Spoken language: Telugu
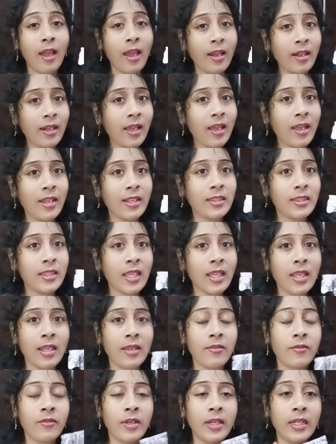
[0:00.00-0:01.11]
అలా అయితే
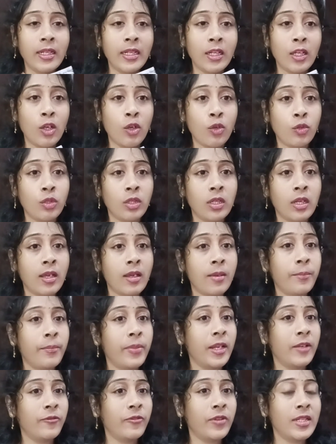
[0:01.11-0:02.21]
వీటిలో ఉన్న
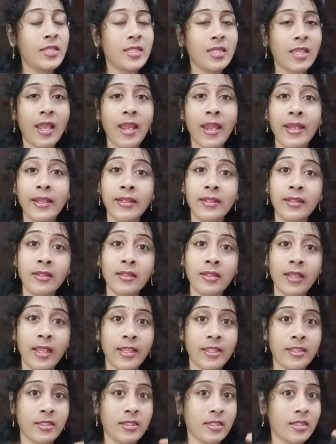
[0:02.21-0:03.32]
బెనిఫిట్స్ అండ్
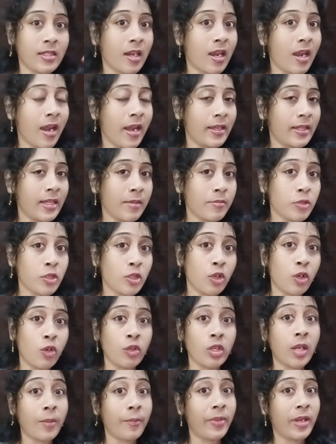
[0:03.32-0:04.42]
ఎక్స్ట్రా లో
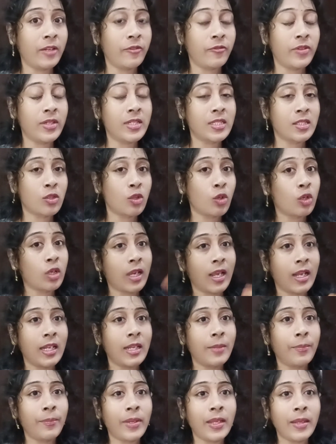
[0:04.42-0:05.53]
ఉన్న బెనిఫిట్స్తో
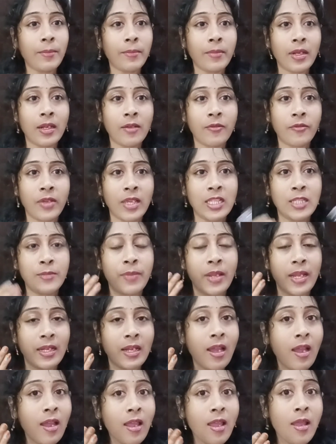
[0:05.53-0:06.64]
కలిపి మన ఫేస్
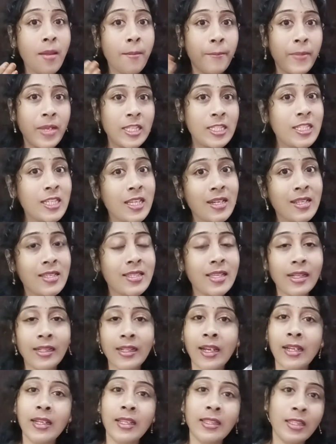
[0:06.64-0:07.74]
పైన మంచి
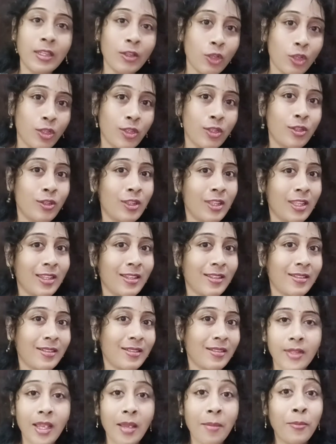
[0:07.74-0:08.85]
రిజల్ట్ అనేది వస్తుంది
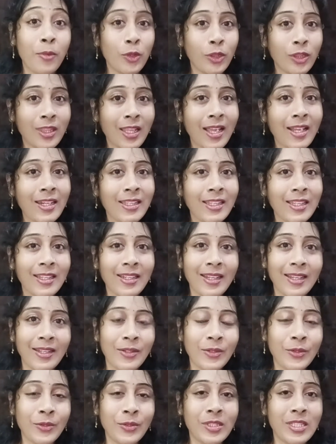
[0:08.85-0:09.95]
మొత్తానికి
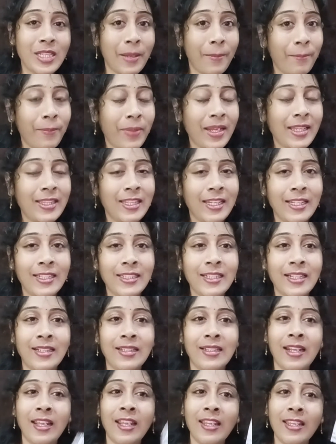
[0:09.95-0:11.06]
నేను చెప్పేది
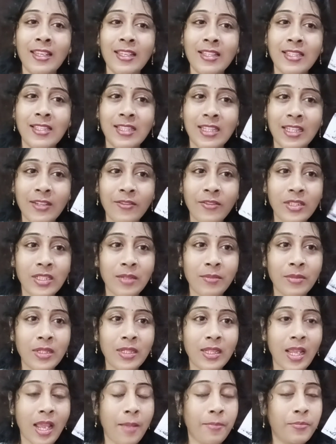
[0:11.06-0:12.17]
ఏంటంటే ఈ సి
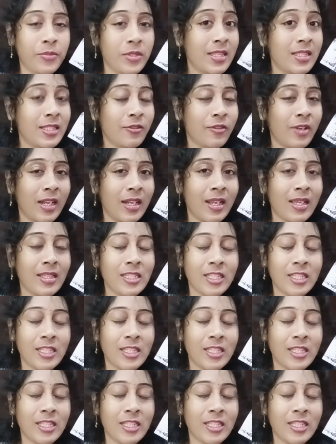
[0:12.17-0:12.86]
విటమిన్ క్యాప్సిల్స్ వల్ల